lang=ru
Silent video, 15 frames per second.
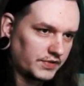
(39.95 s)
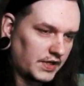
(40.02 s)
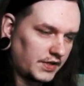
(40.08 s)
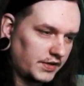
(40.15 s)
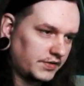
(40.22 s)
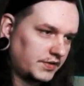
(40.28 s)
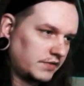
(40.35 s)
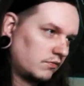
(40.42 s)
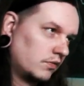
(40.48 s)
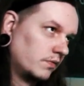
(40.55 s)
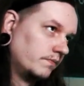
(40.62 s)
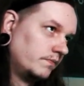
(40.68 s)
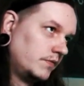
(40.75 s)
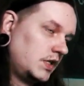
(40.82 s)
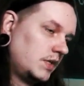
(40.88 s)
скорее
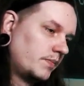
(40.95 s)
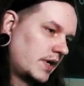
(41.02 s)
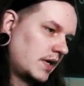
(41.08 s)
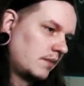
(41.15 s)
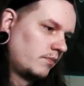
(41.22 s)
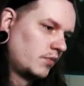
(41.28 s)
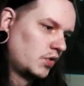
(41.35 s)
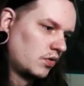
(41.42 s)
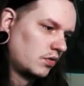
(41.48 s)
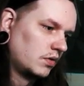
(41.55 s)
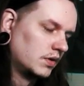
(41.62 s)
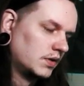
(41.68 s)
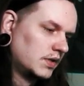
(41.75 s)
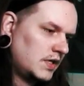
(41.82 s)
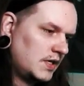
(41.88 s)
всего, не прям
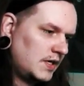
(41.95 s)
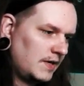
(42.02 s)
много,